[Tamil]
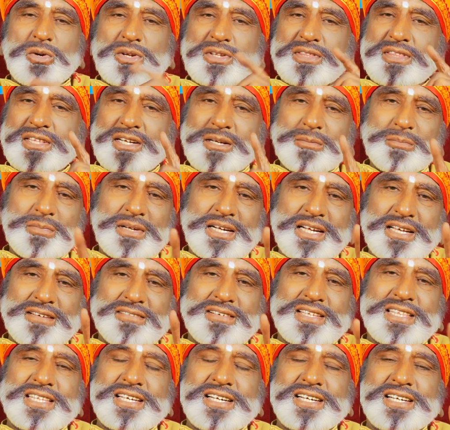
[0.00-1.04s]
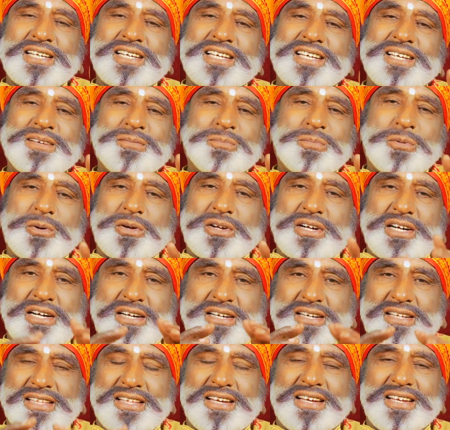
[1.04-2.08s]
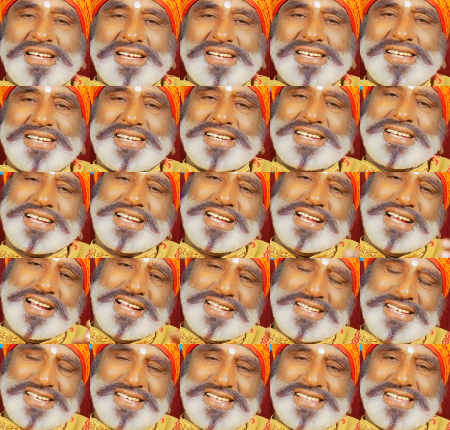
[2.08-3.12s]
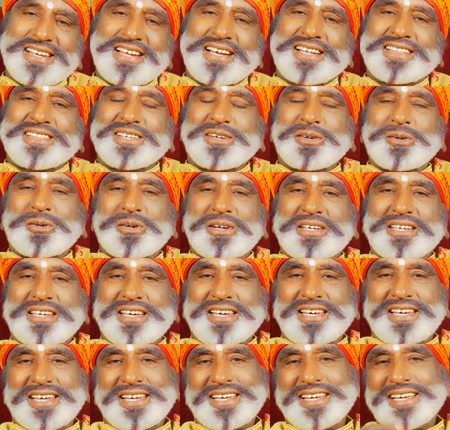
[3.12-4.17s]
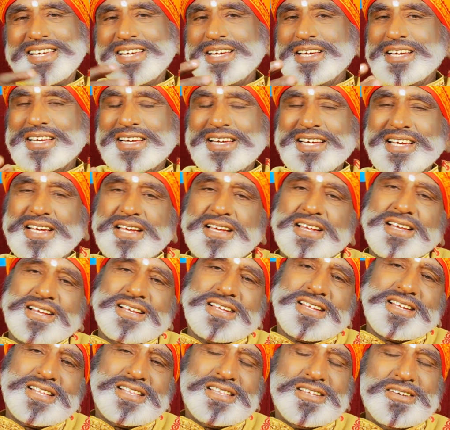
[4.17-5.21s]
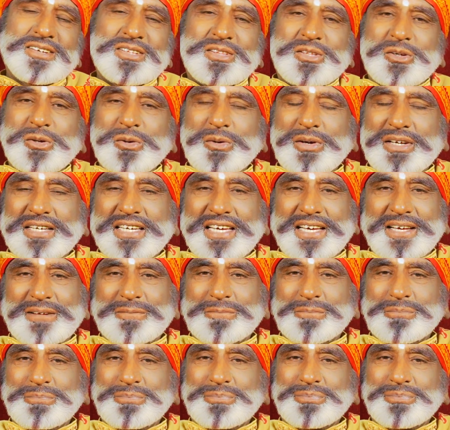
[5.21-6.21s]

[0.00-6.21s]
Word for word: ஒரு திருமுறையை வச்சுக்கிட்டு போராடுறதெல்லாம் அது இஸ்லாத்துக்கு ஓகே கிறிஸ்தவத்துக்கு ஓகே